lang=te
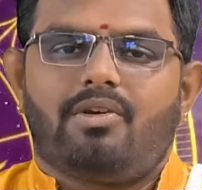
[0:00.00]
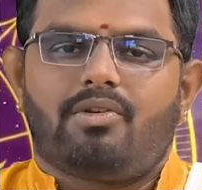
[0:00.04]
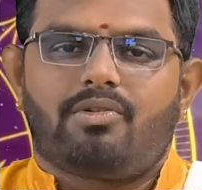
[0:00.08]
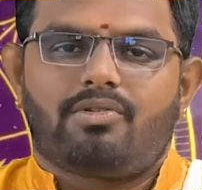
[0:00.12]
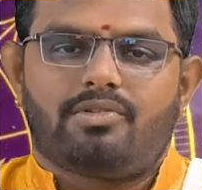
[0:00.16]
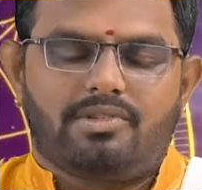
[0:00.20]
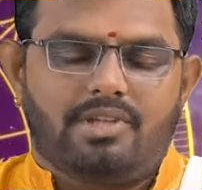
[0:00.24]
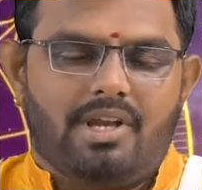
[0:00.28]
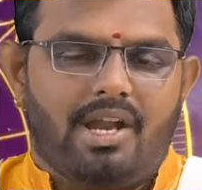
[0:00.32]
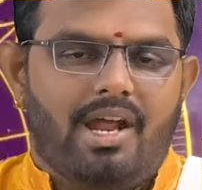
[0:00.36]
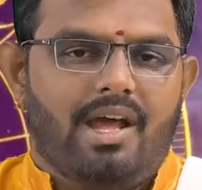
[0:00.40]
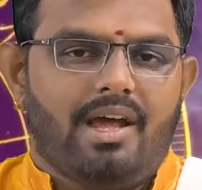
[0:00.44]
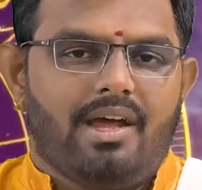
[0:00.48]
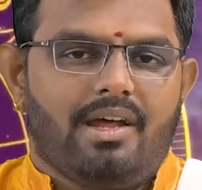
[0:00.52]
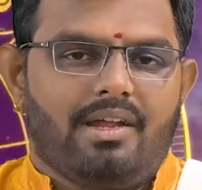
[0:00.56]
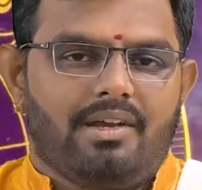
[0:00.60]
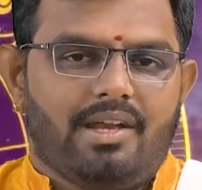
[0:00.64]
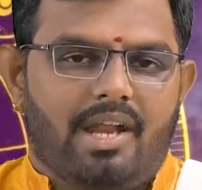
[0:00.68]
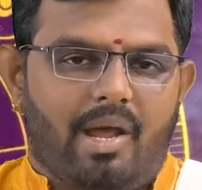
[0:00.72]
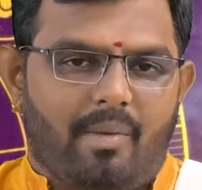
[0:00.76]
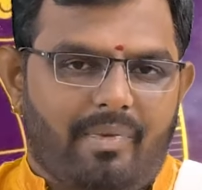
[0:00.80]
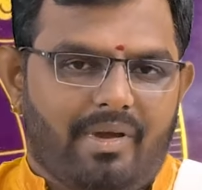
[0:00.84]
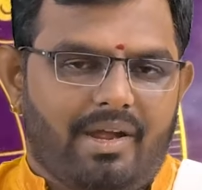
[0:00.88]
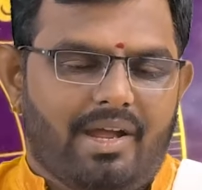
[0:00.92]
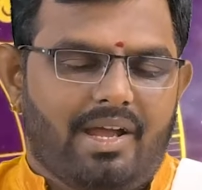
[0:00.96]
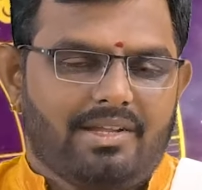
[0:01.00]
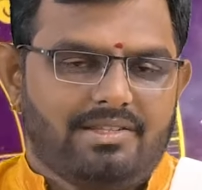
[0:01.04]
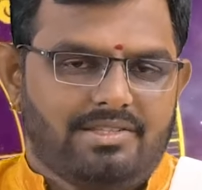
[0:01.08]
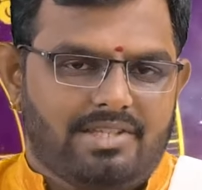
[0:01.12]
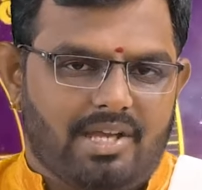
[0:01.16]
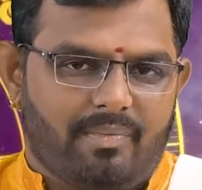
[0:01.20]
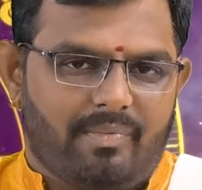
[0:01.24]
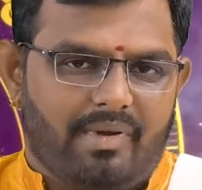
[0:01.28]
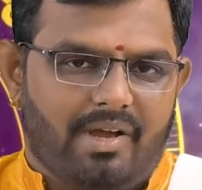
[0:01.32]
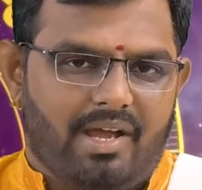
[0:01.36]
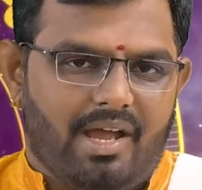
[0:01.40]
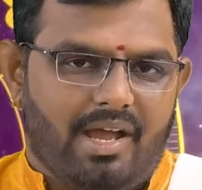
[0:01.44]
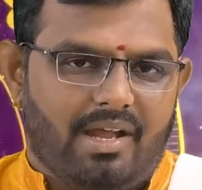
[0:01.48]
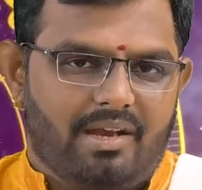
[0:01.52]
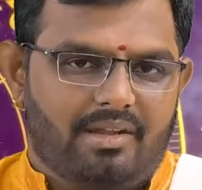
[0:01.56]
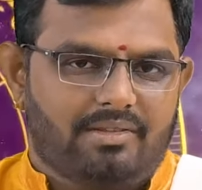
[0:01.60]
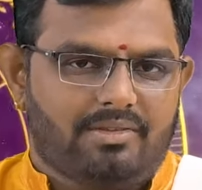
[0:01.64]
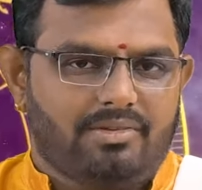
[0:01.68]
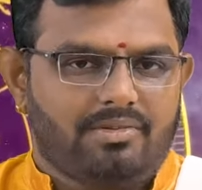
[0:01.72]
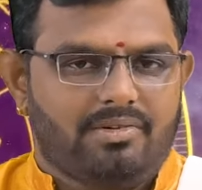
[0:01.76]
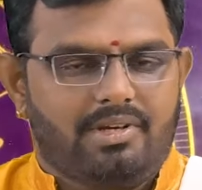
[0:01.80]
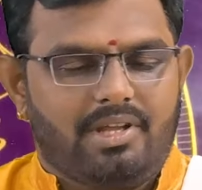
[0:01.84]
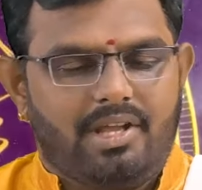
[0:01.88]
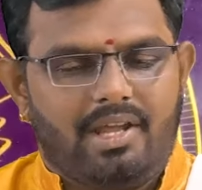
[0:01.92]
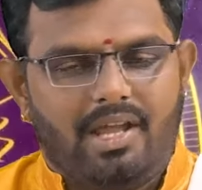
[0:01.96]
రుద్ర నమక
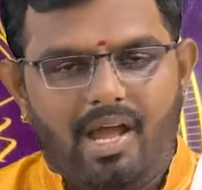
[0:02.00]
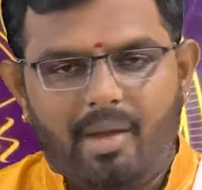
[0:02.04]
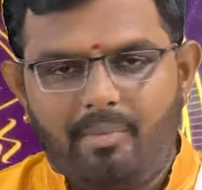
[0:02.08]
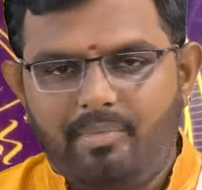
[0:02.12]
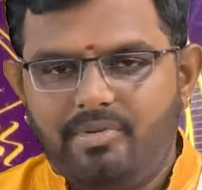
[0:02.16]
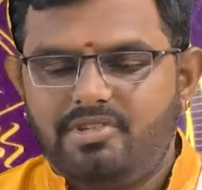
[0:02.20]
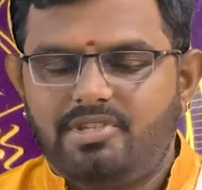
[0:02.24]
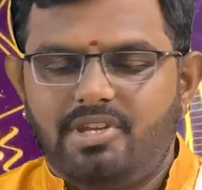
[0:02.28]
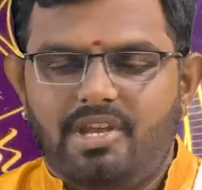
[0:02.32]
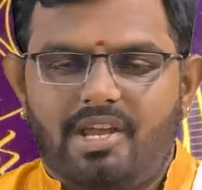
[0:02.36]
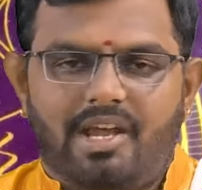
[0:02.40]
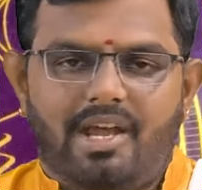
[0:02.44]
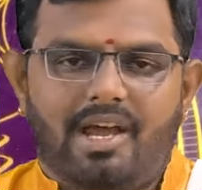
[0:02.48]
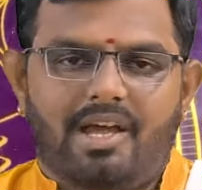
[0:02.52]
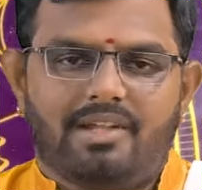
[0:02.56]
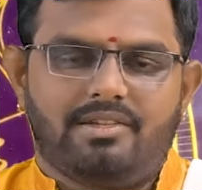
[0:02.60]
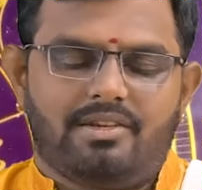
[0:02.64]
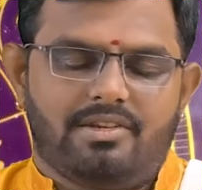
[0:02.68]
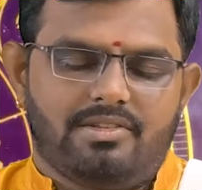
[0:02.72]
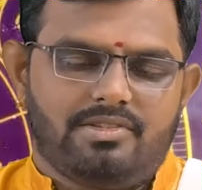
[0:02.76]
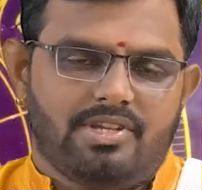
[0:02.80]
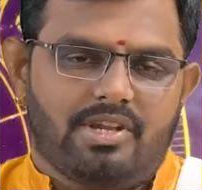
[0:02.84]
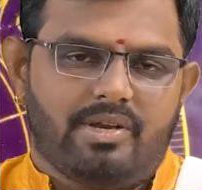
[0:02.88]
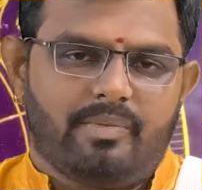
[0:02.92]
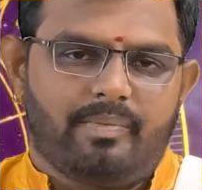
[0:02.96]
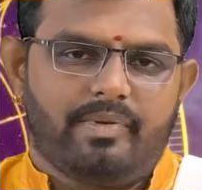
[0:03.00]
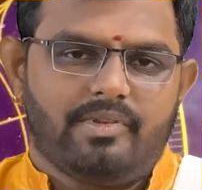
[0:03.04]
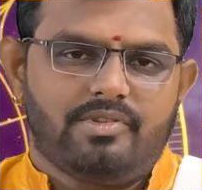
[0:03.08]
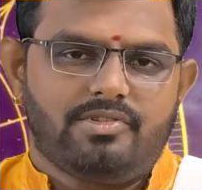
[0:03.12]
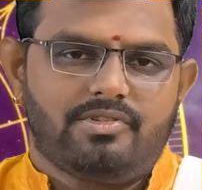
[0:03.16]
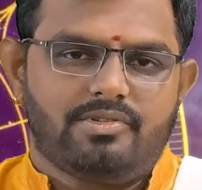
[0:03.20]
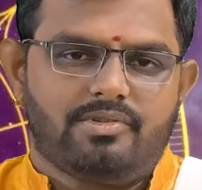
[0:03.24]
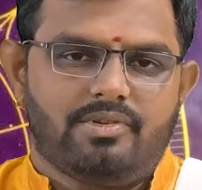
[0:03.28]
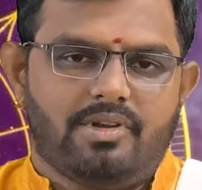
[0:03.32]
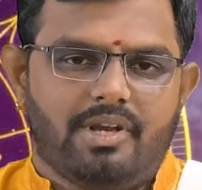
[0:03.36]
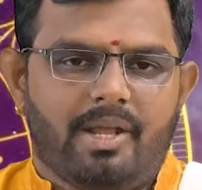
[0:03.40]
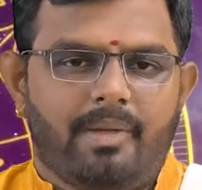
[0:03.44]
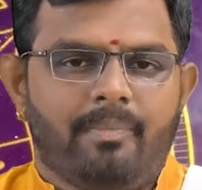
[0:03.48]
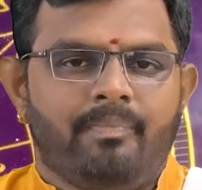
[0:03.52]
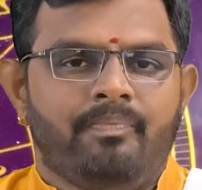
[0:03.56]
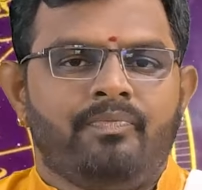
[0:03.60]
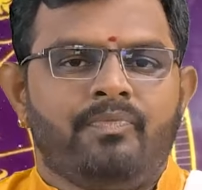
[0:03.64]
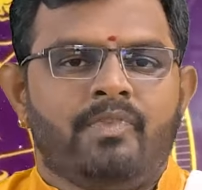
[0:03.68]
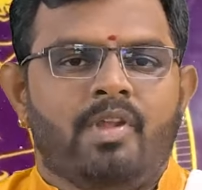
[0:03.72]
చమకాలతోటి అభిషేకాదులు జరిపించుకొని